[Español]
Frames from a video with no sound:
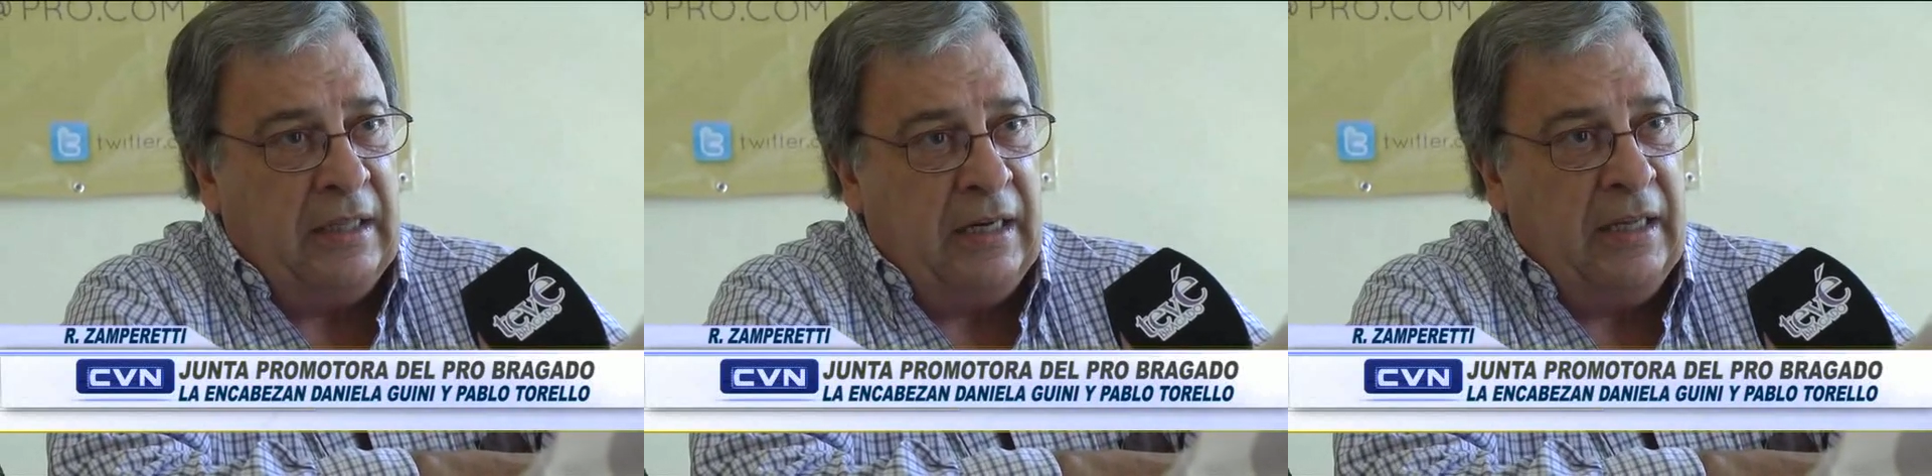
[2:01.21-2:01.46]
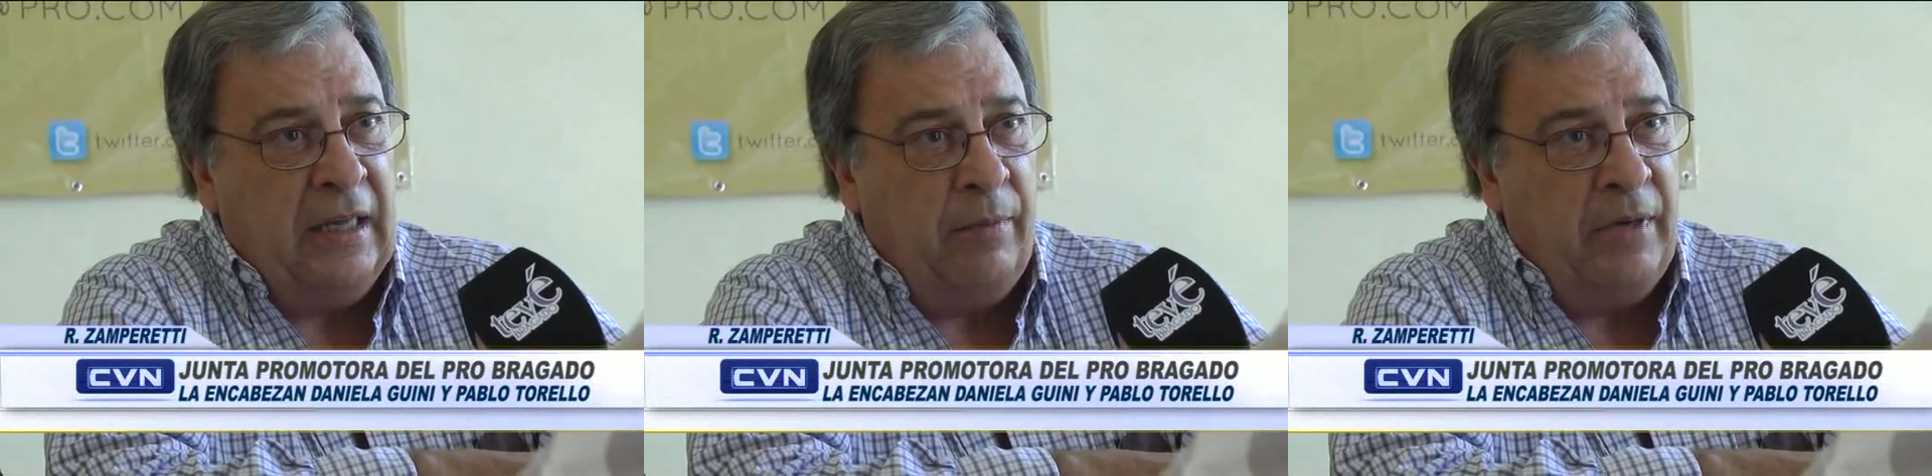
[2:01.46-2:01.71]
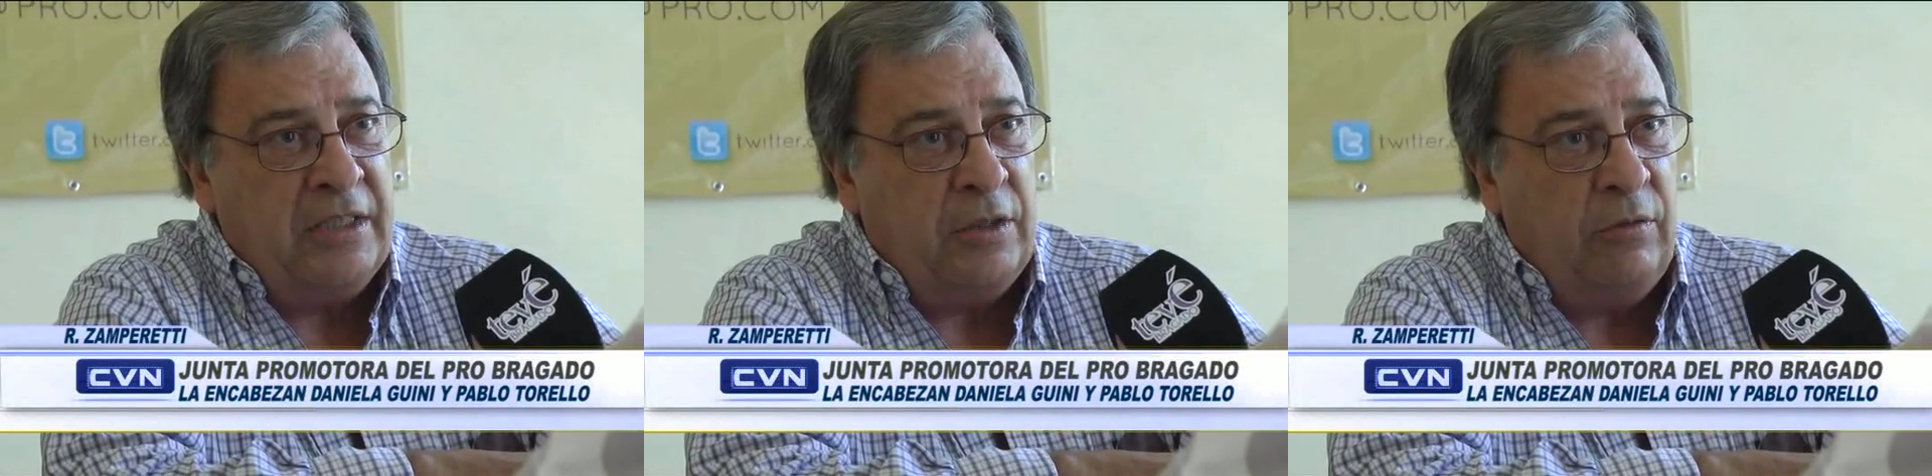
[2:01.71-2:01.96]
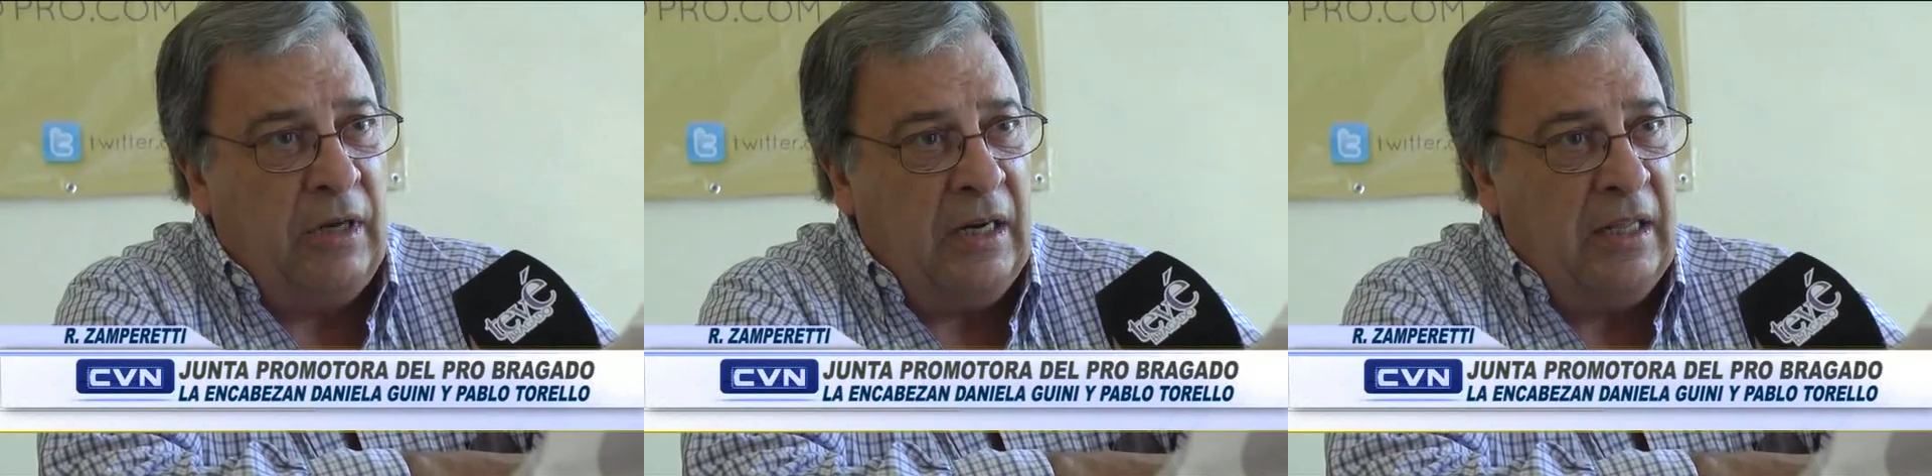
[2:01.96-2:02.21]
tarea en base
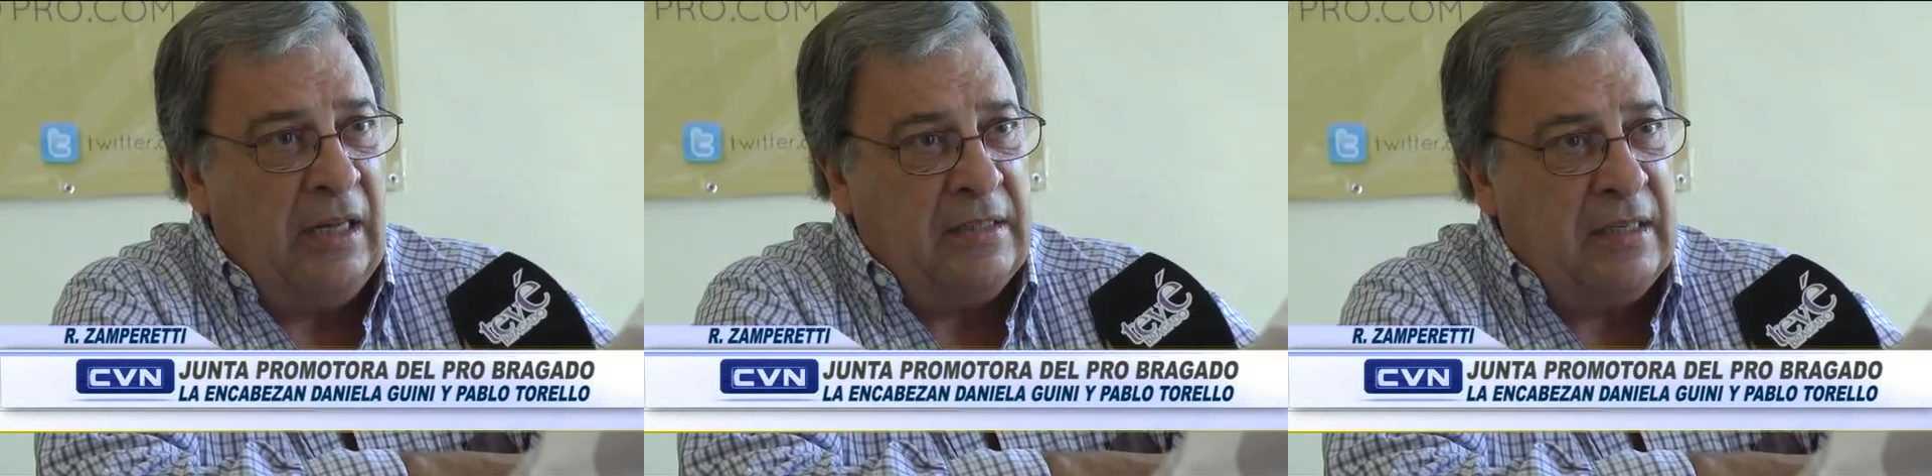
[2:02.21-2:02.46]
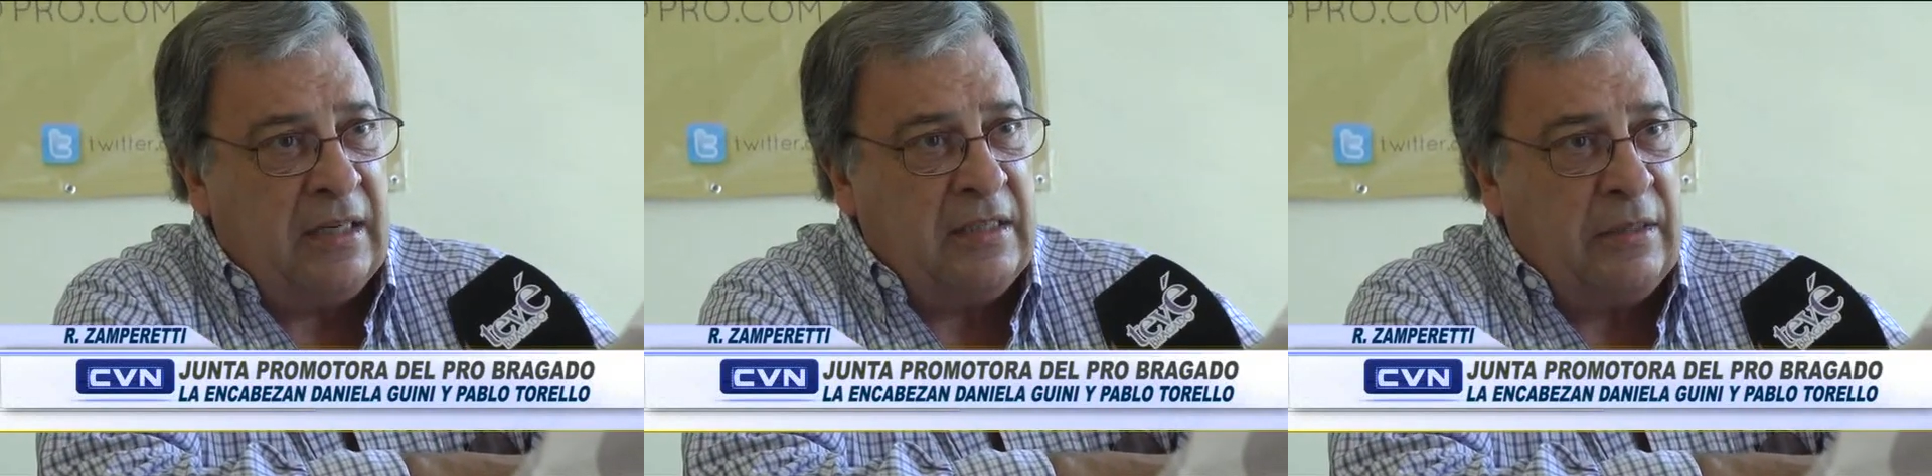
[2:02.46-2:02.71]
a una alianza que